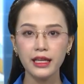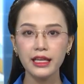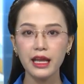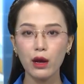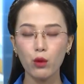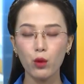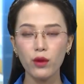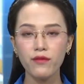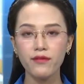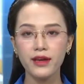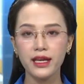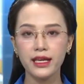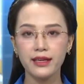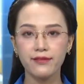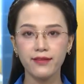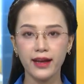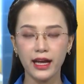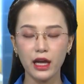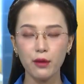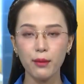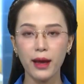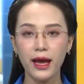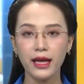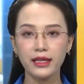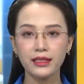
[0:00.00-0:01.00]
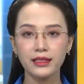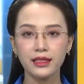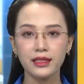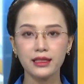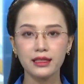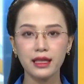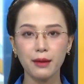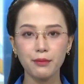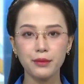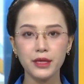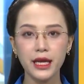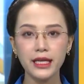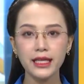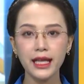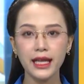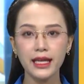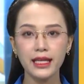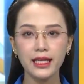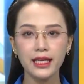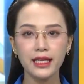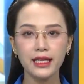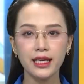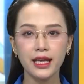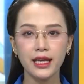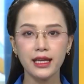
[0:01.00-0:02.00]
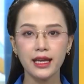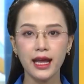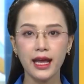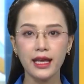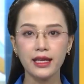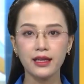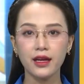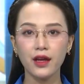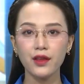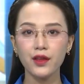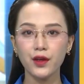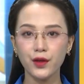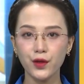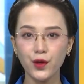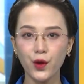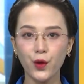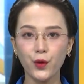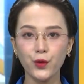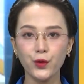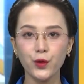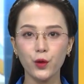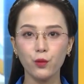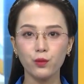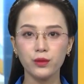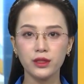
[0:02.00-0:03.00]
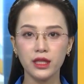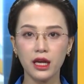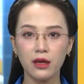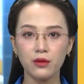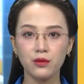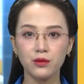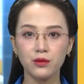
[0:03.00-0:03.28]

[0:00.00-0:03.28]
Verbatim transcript: quý vị và các bạn, tạp chí Thanh niên kỳ này có những nội dung sau.